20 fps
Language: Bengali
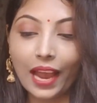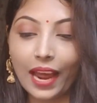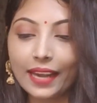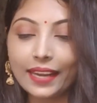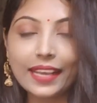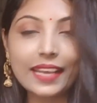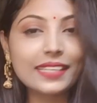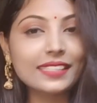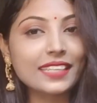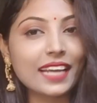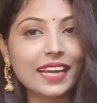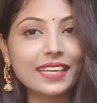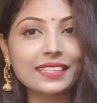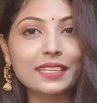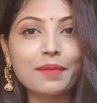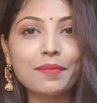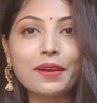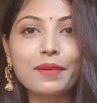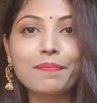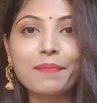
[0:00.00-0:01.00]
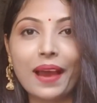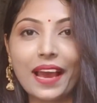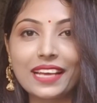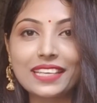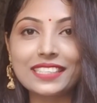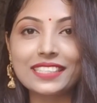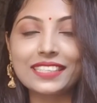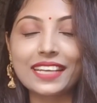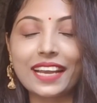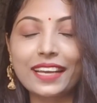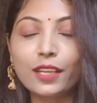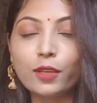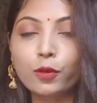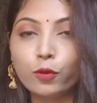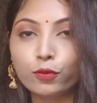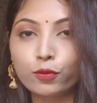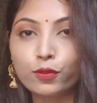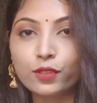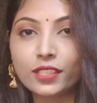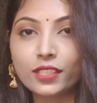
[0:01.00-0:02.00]
আর এই শাড়িটা আমার মায়ের শাড়ি
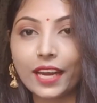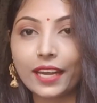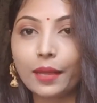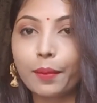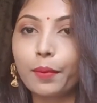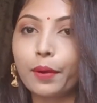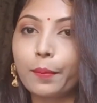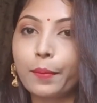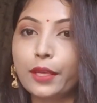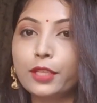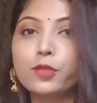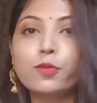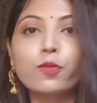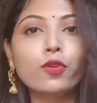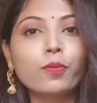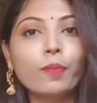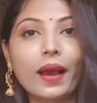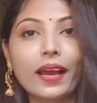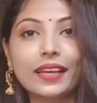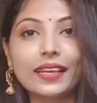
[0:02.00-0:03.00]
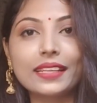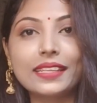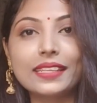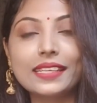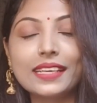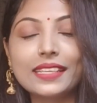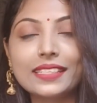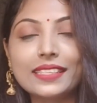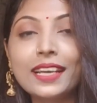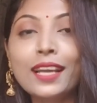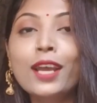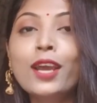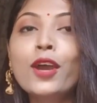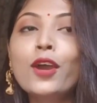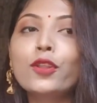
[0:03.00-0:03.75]
নতুন শাড়ি আমার মেজো বোন মাকে দিয়েছে